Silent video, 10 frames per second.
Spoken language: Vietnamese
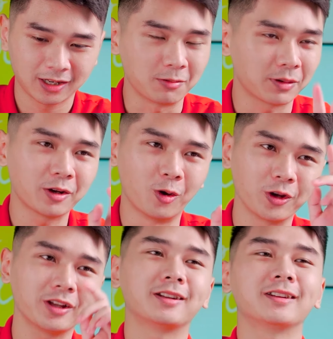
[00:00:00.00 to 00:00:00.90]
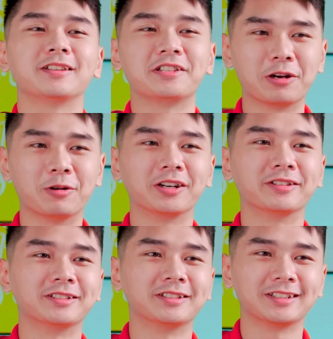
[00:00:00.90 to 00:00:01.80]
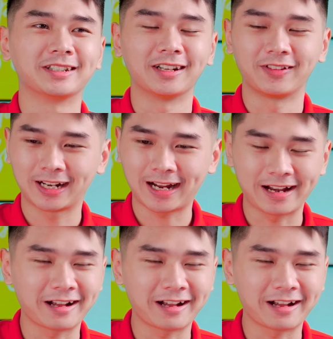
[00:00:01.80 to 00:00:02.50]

cổng kết nối nhiều hơn khả